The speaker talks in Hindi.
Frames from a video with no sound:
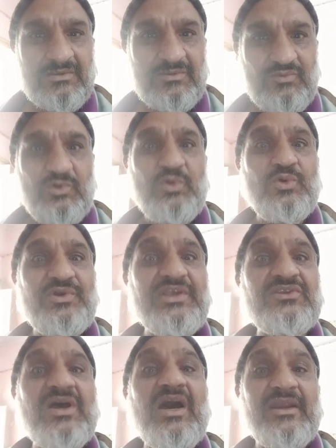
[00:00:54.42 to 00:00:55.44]
वो लोगों के
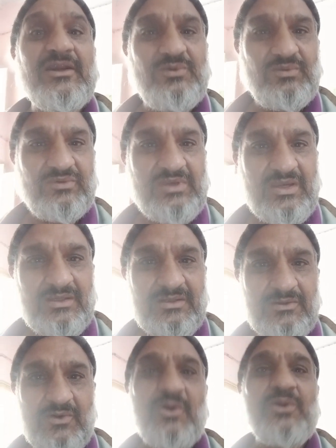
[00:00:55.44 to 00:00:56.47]
सहारे ढूंढता है
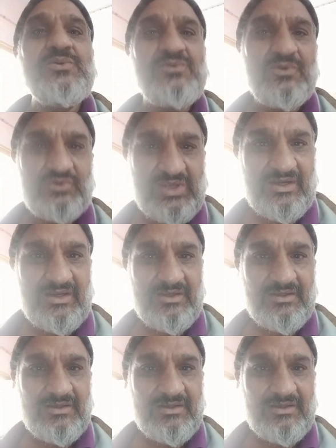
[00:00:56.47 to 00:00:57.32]
और ढूंढो सारे